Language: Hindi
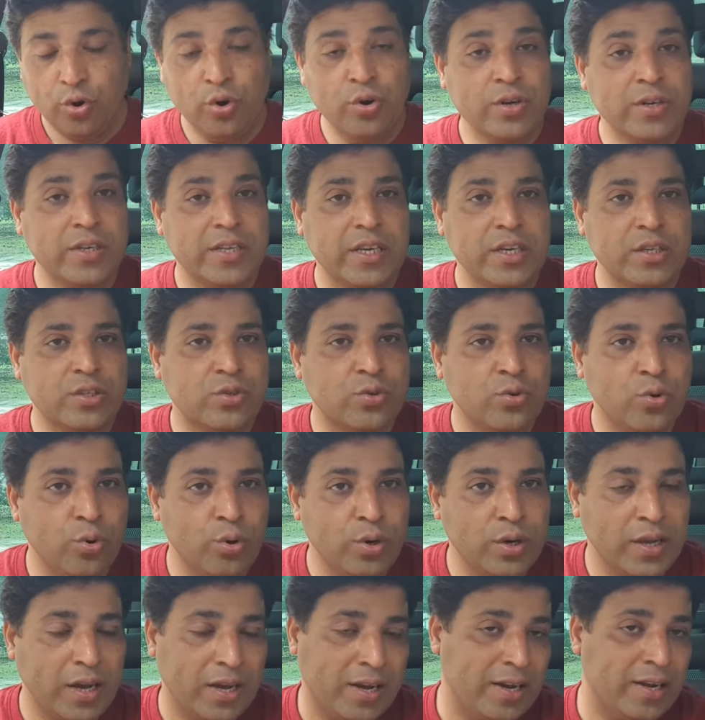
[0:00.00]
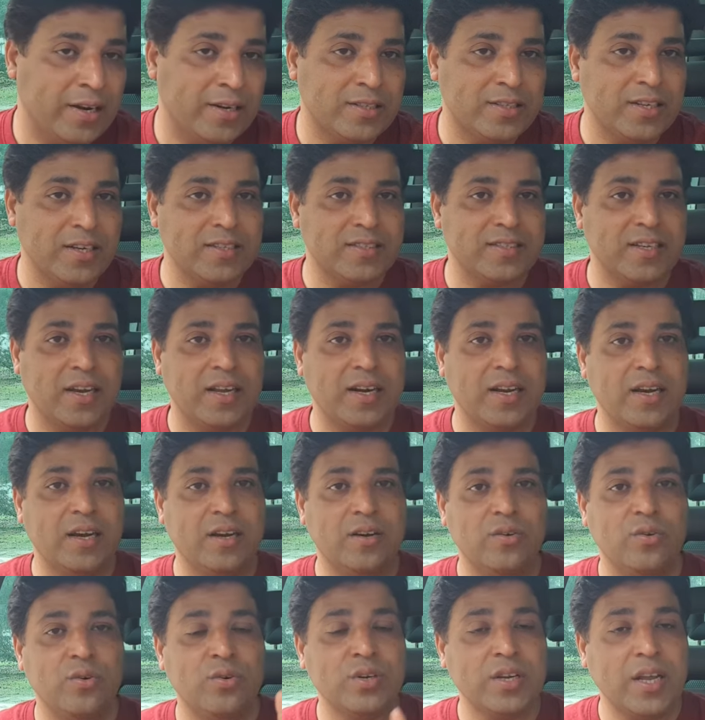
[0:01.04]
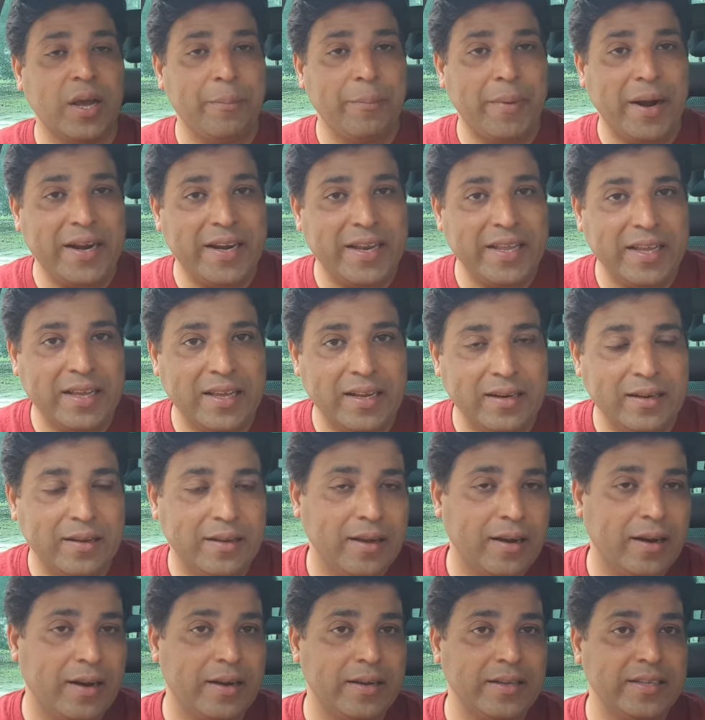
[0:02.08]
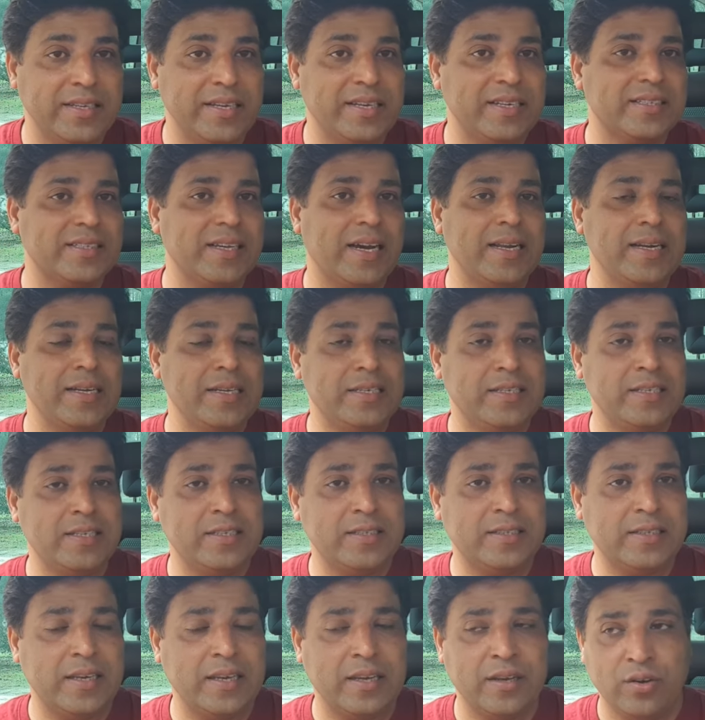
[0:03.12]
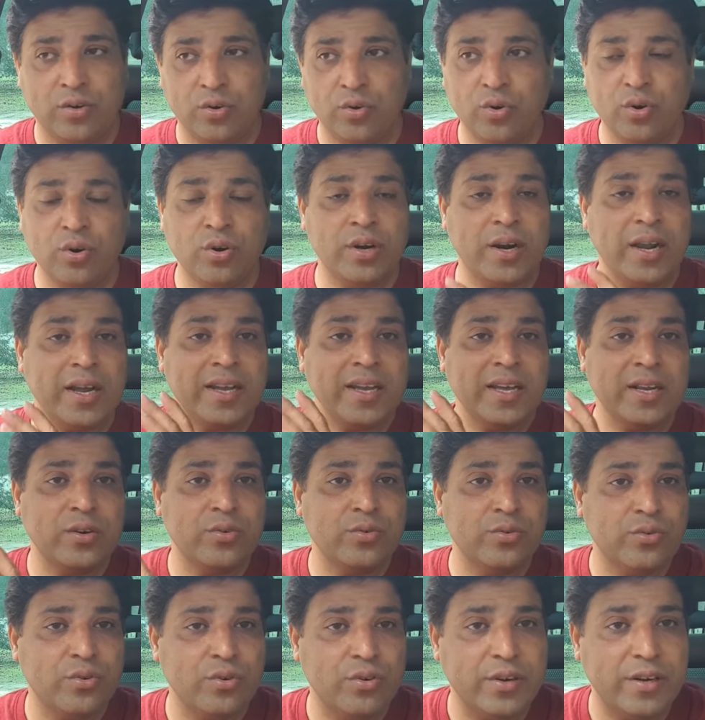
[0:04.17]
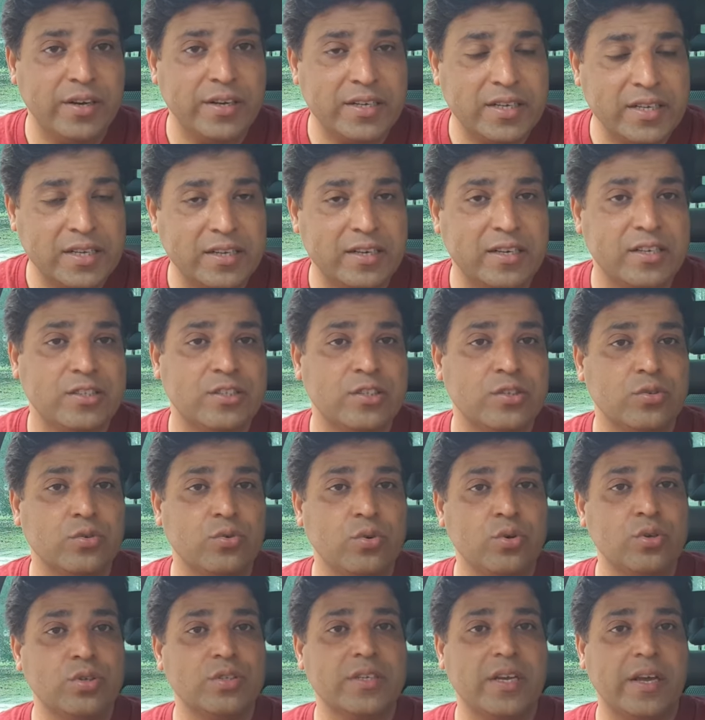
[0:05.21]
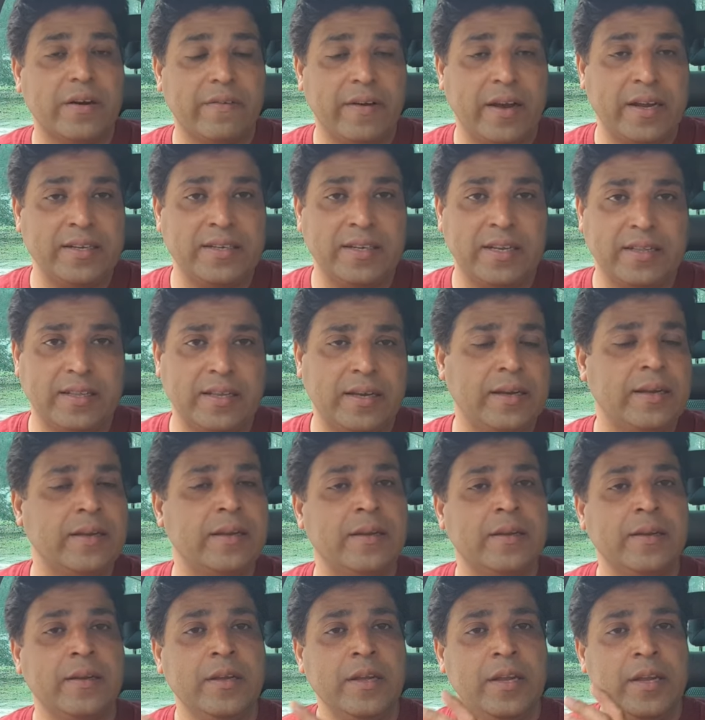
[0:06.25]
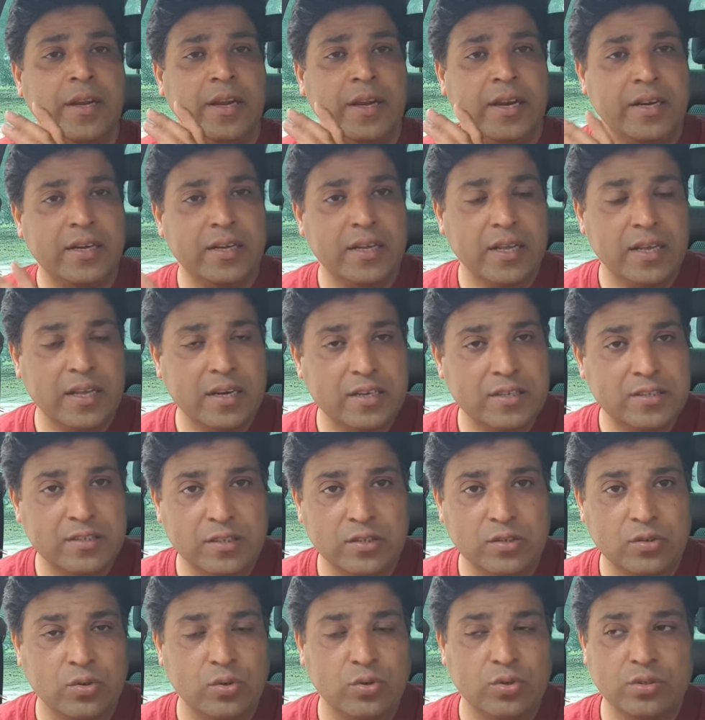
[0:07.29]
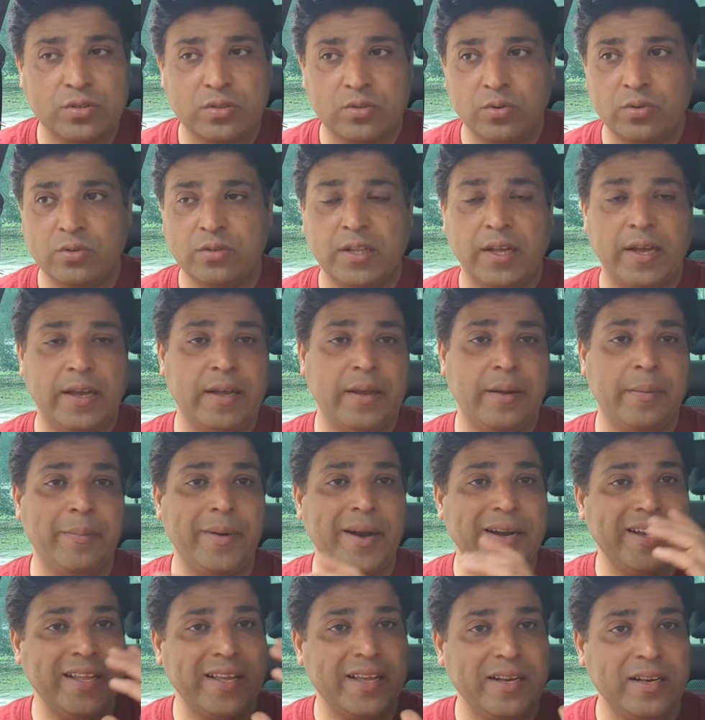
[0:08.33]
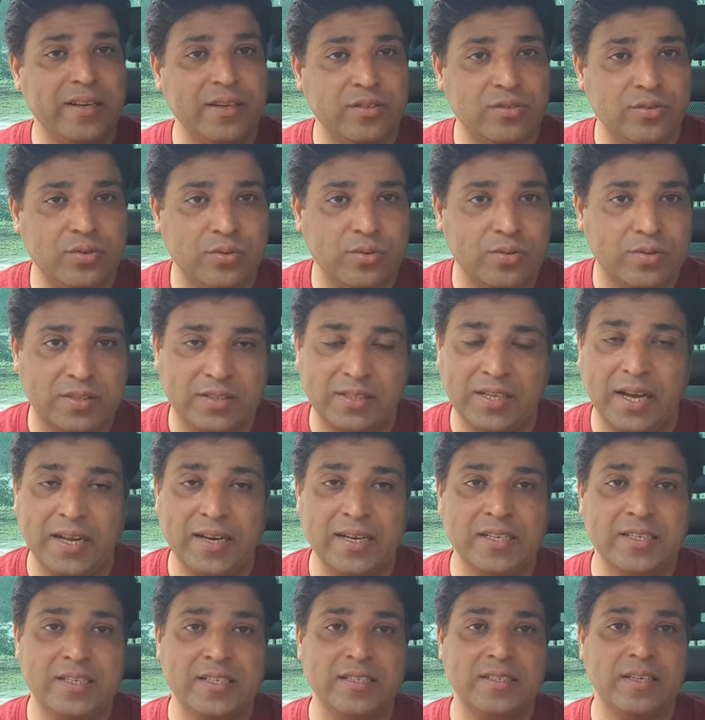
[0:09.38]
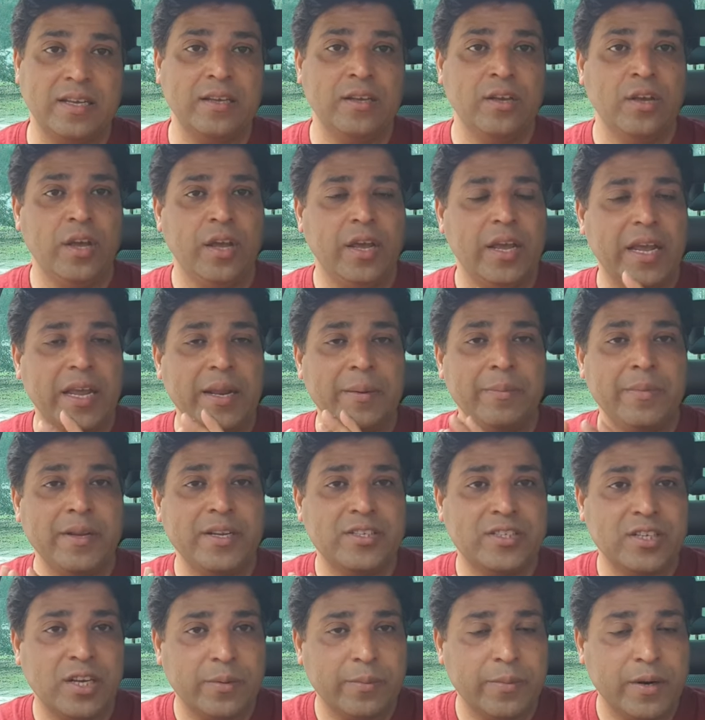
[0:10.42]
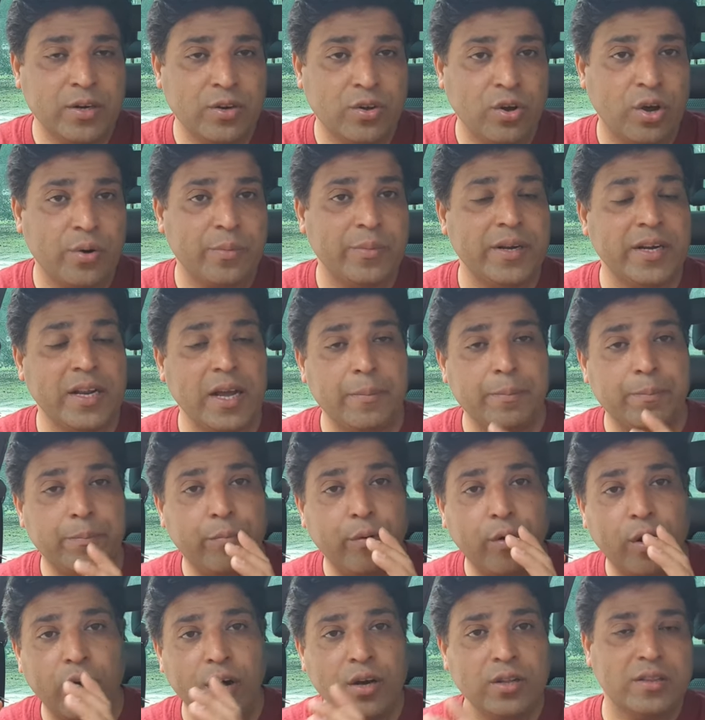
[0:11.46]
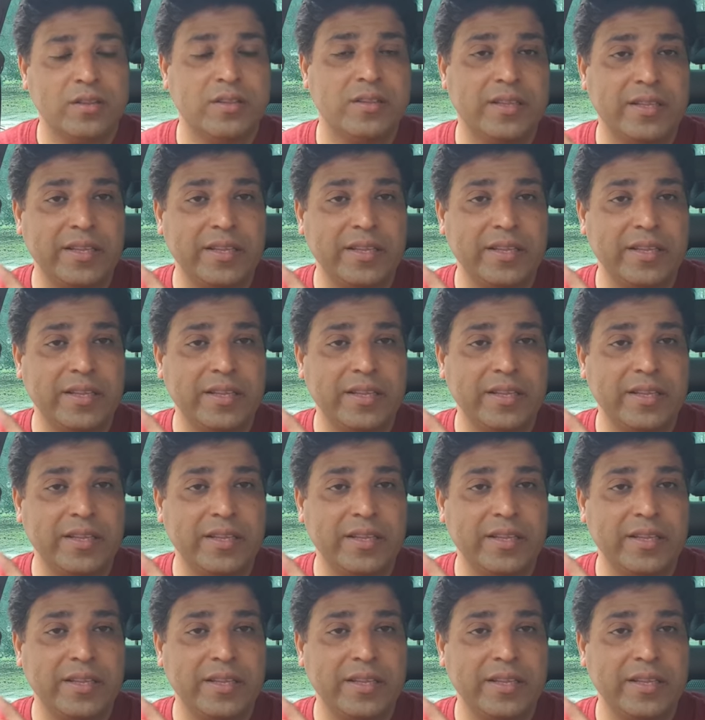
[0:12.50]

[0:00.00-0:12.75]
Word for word: उनके स्कूल का खर्चा सारा उनका मेडिकल का ये सारी चीज़ें और अगर उनको इंटीग्रेशन कोर्स करवाया जाता है इंटीग्रेशन कोर्स होता है मेडिकली जो सारी चीज़ें इनमें जर्मन गवर्नमेंट का बहुत